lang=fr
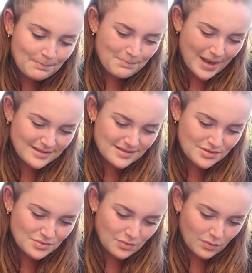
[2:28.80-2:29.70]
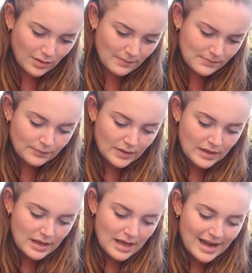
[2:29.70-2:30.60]
pattes je crois.
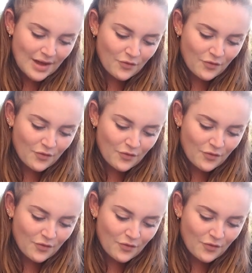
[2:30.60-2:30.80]
La